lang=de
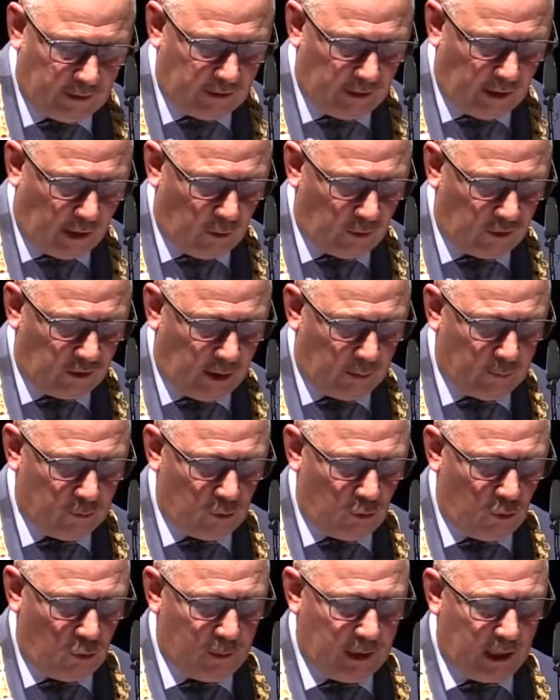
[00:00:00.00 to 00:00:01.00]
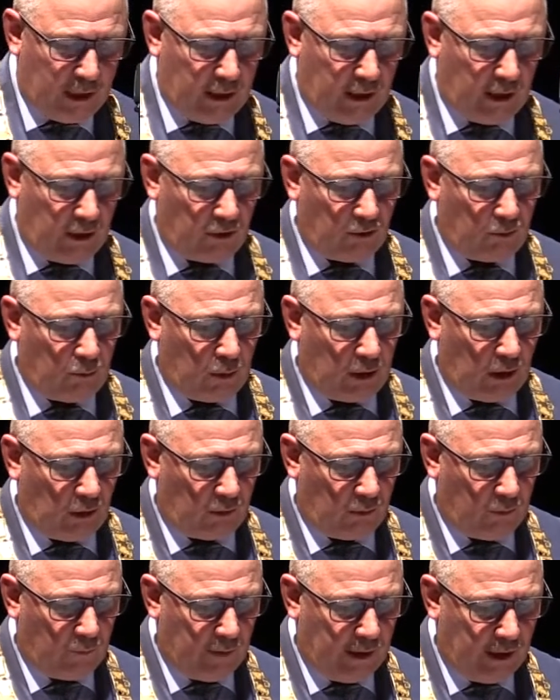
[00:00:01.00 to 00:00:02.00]
Schurfix-Haus am Dom in den Jahren
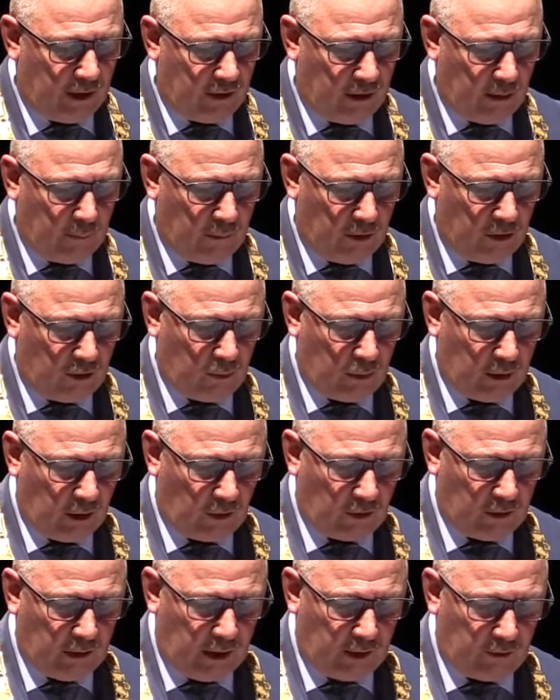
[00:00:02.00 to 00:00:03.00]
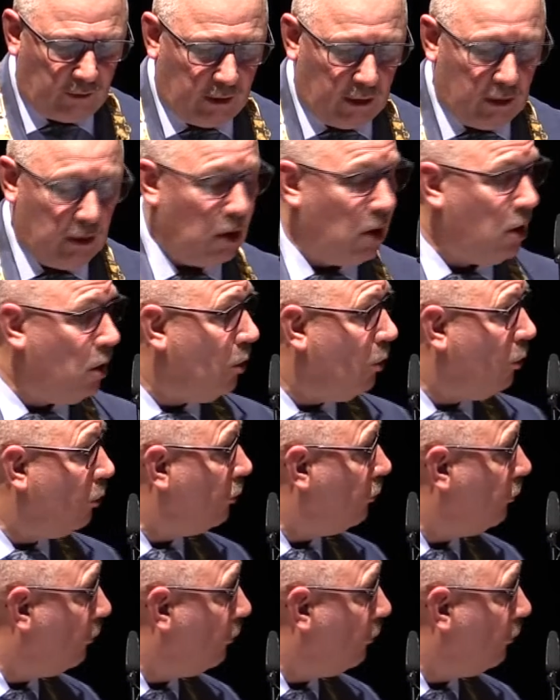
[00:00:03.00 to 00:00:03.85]
2014 bis 2018